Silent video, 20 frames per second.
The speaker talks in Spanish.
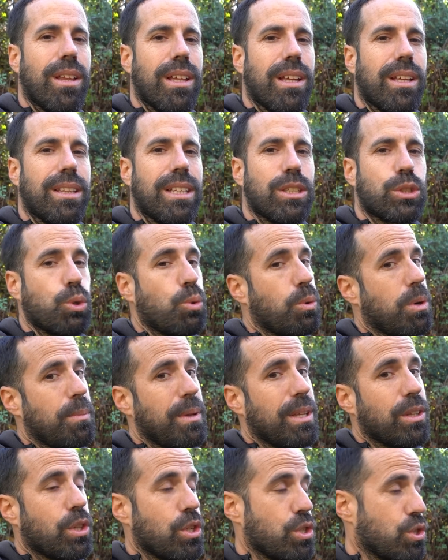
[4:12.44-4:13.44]

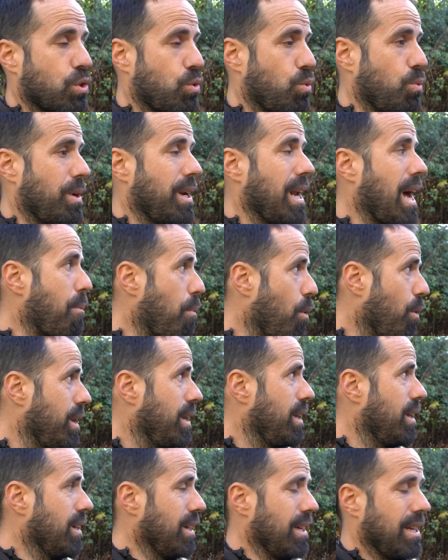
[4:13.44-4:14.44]
descubrimiento, descubrir a
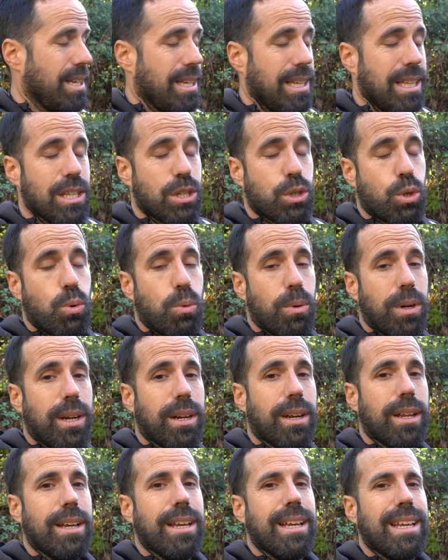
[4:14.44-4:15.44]
Bonnie y
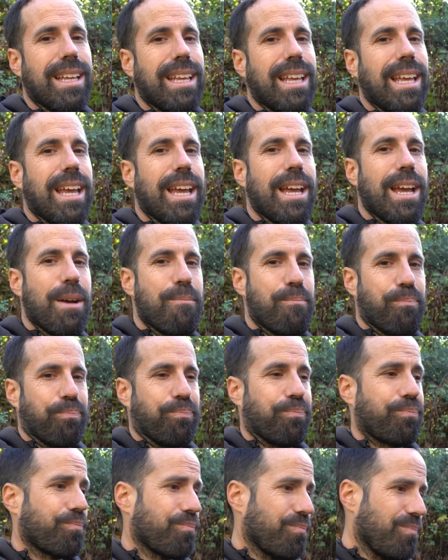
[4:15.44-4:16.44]
descubrir que
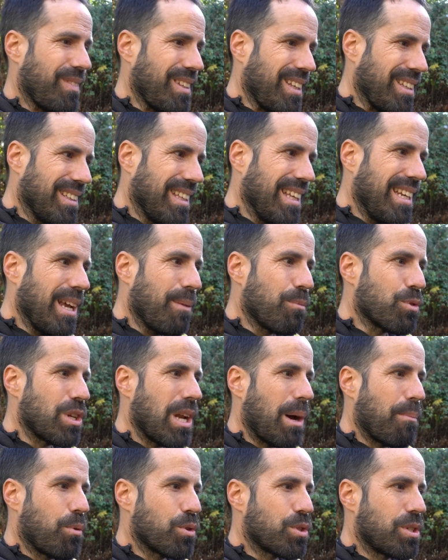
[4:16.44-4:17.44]
teníamos
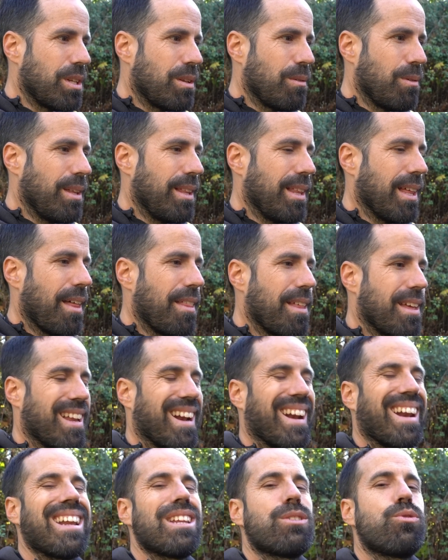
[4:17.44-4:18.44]
la posibilidad de
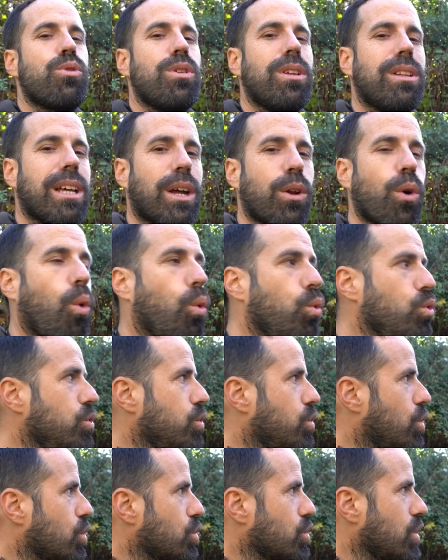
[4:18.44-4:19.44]
resucitar
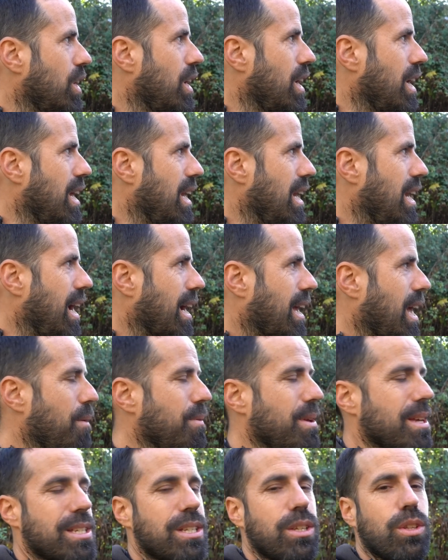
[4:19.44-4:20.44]
juntos la que
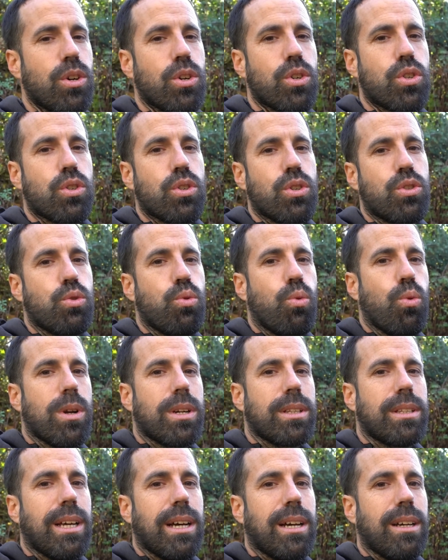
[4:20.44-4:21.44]
había sido su
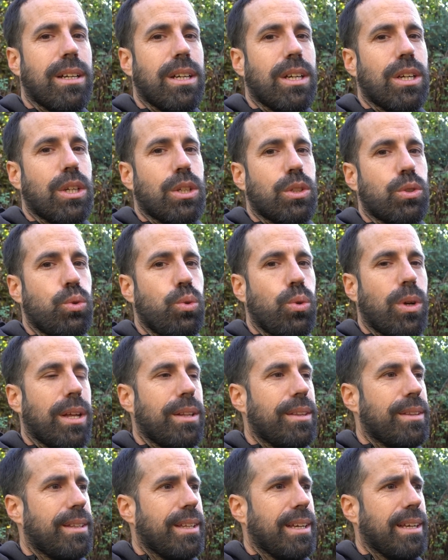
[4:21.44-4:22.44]
huerta
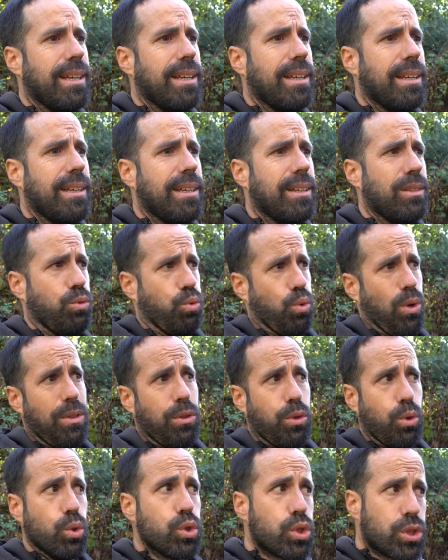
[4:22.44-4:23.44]
durante,
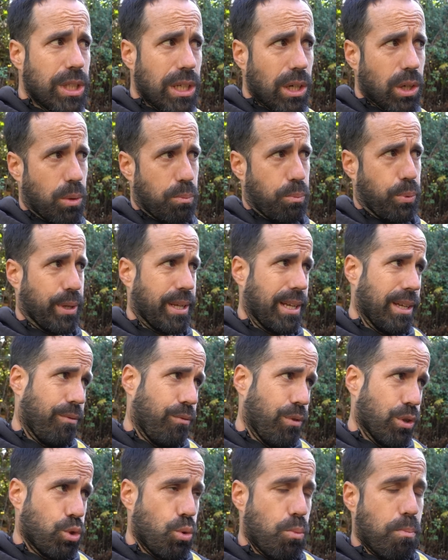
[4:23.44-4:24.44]
durante un siglo, porque
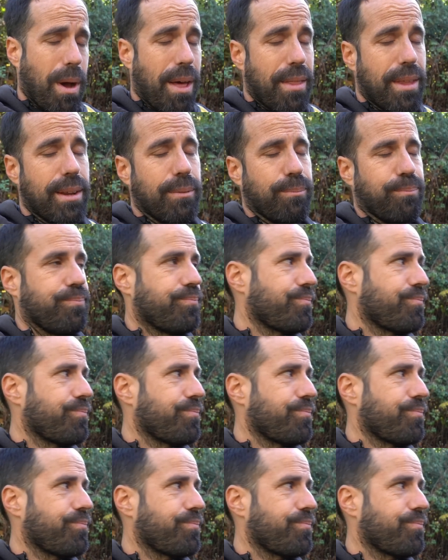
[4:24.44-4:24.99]
fue su padre